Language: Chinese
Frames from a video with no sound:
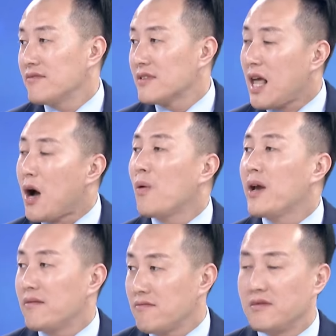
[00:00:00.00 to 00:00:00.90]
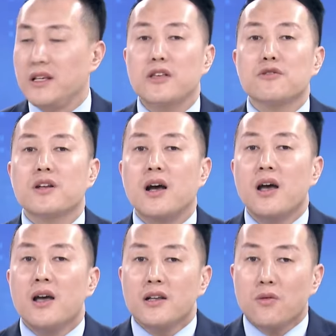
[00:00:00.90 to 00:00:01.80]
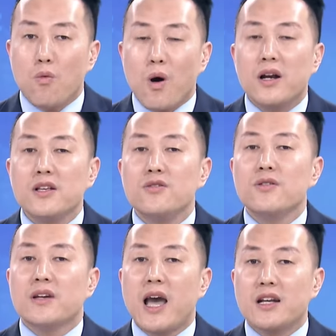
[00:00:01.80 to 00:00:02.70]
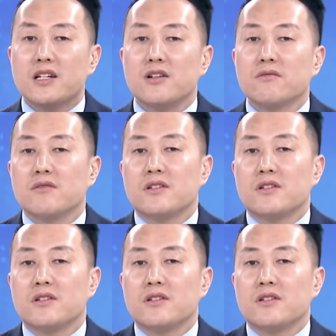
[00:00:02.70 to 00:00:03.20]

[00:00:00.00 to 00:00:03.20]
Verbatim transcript: 大会，也就是黄仁勋开始。